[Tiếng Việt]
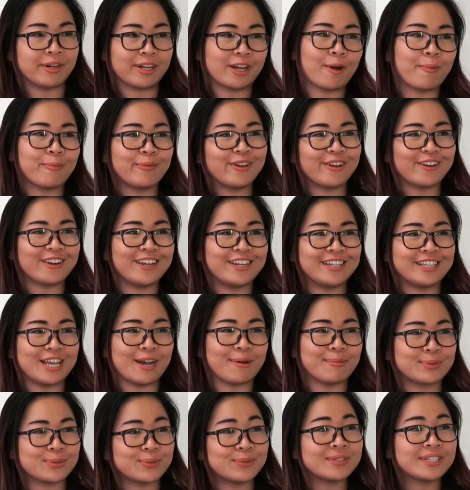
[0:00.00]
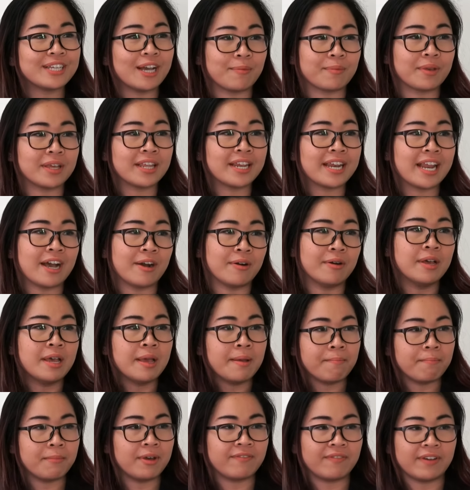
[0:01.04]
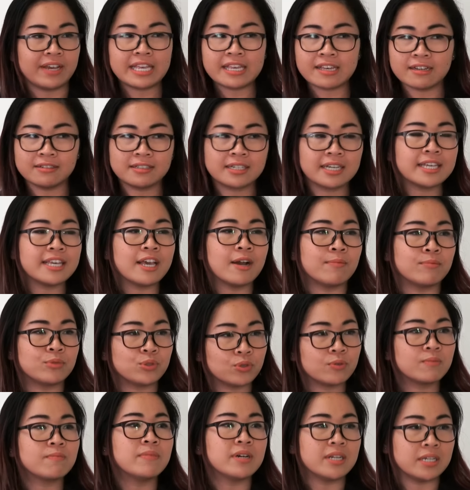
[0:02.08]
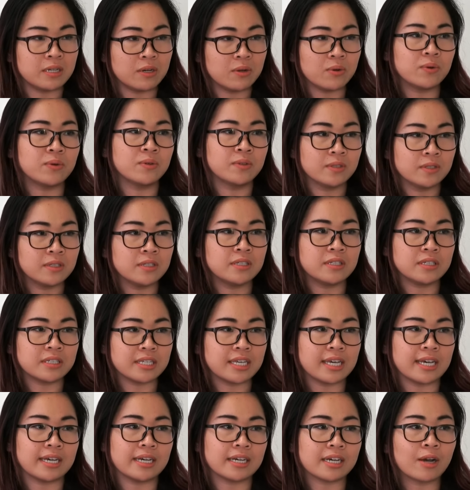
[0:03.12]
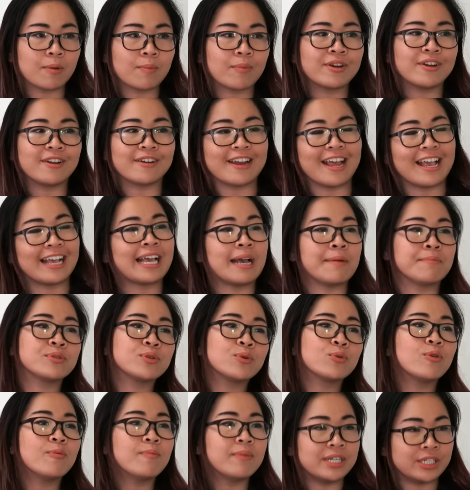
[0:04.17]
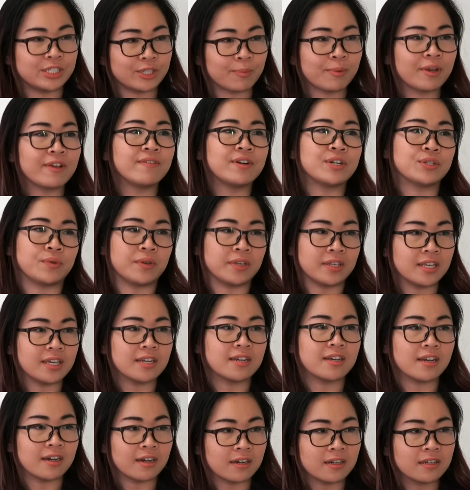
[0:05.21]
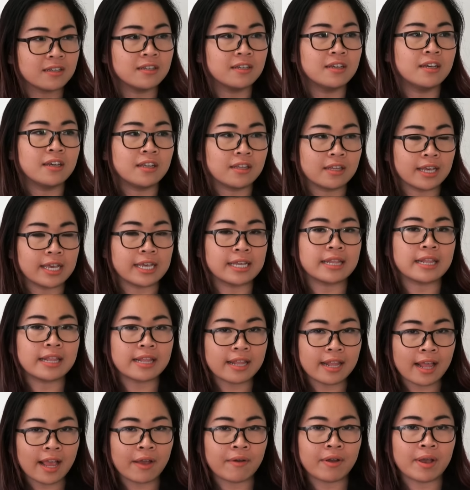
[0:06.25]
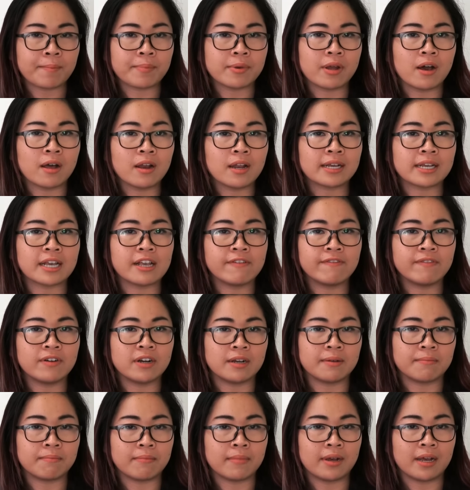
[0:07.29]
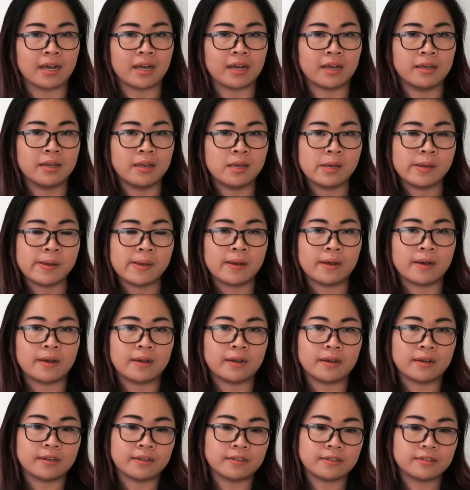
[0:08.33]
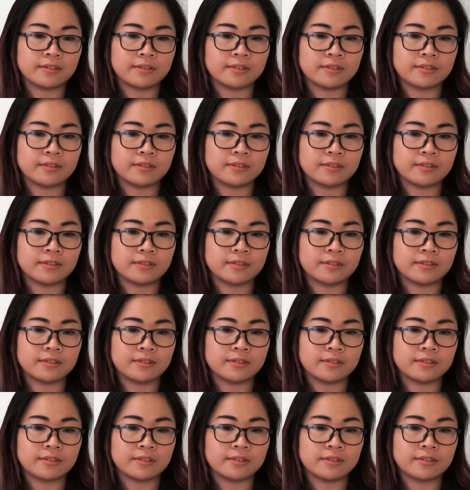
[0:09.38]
mình không được lên giọng xuống giọng như thế nào mình phải giữ cái giọng trung bình luôn dạ yeah, không có được để cảm xúc của mình trong cái phần chuyện dịch đó thì theo em đó là cái phần mà à,